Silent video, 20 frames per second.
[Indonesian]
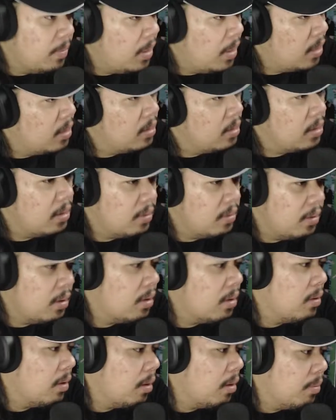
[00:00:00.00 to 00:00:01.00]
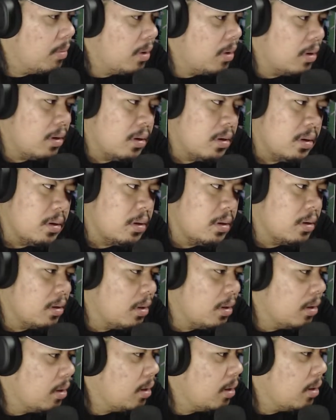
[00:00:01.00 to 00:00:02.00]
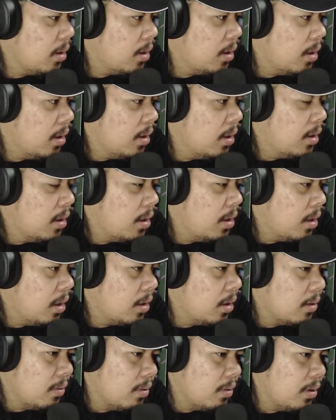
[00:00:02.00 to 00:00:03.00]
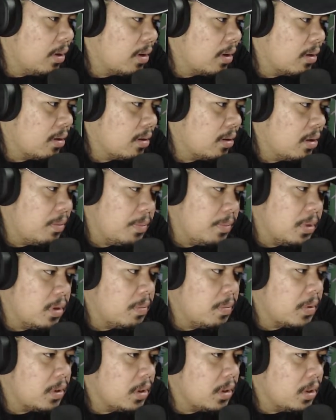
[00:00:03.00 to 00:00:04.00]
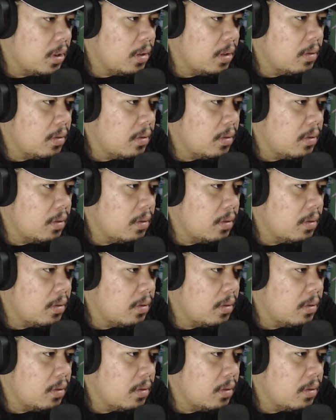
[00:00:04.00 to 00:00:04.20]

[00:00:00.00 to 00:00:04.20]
gitu ya kalau emang di lagu yang tipe seperti ini tuh.